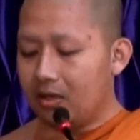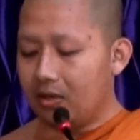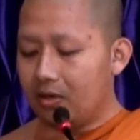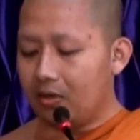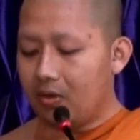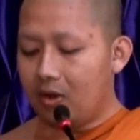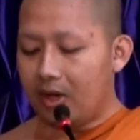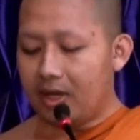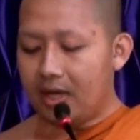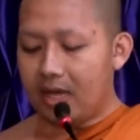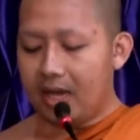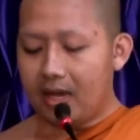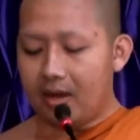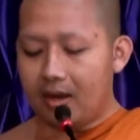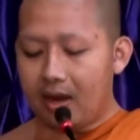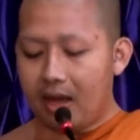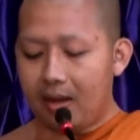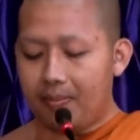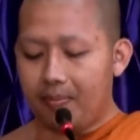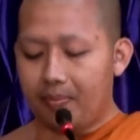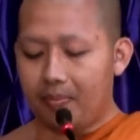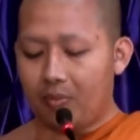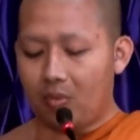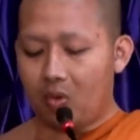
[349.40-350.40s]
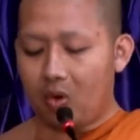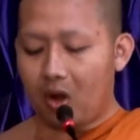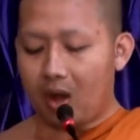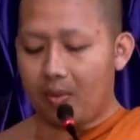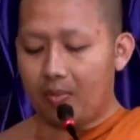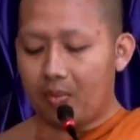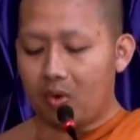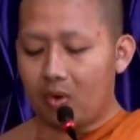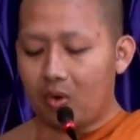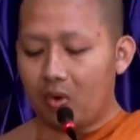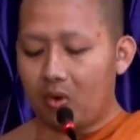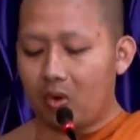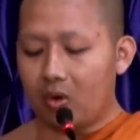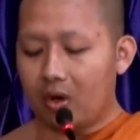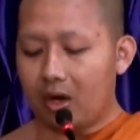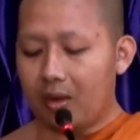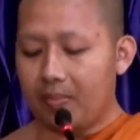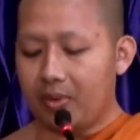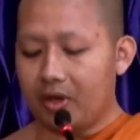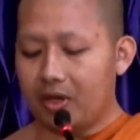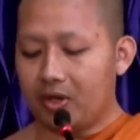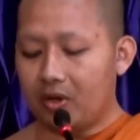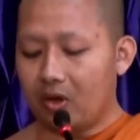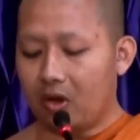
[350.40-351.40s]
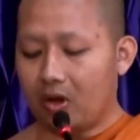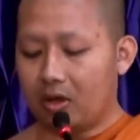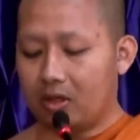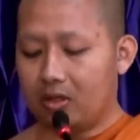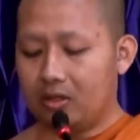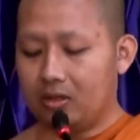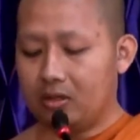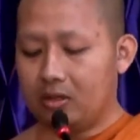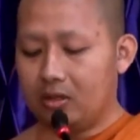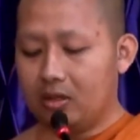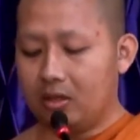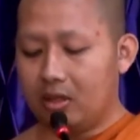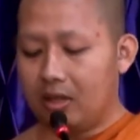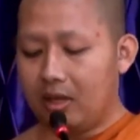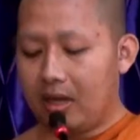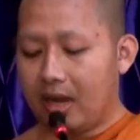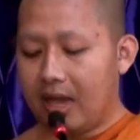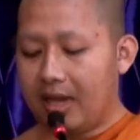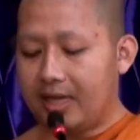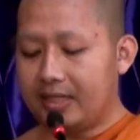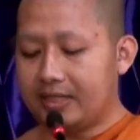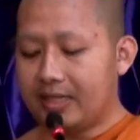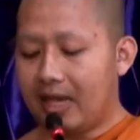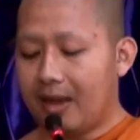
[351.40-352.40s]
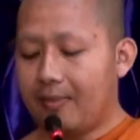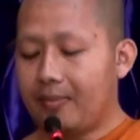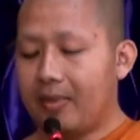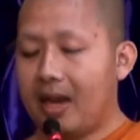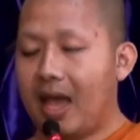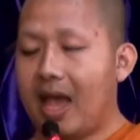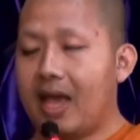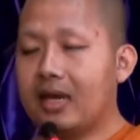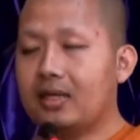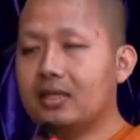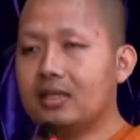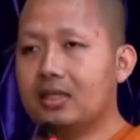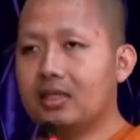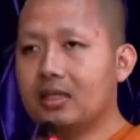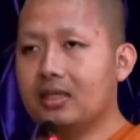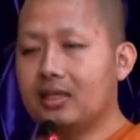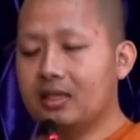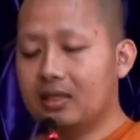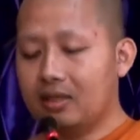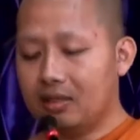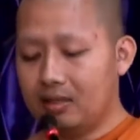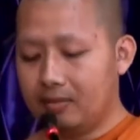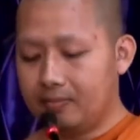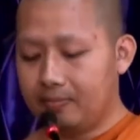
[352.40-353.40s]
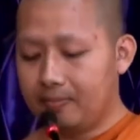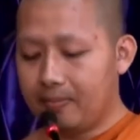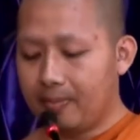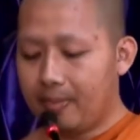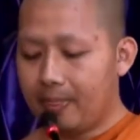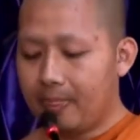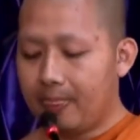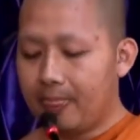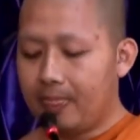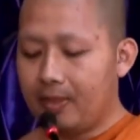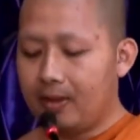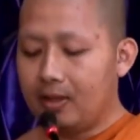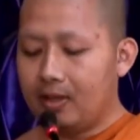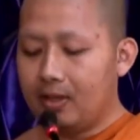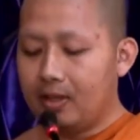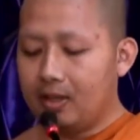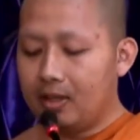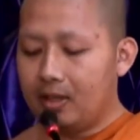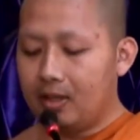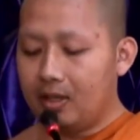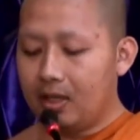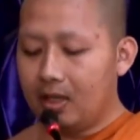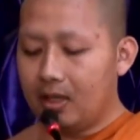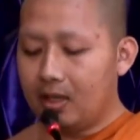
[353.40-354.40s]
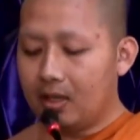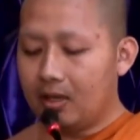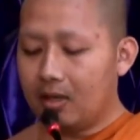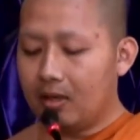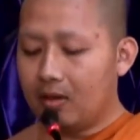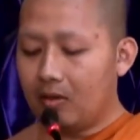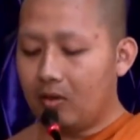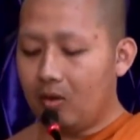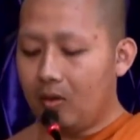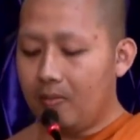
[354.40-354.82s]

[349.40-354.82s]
โดยได้รับความรู้และประโยชน์ในสามด้านคือ 1.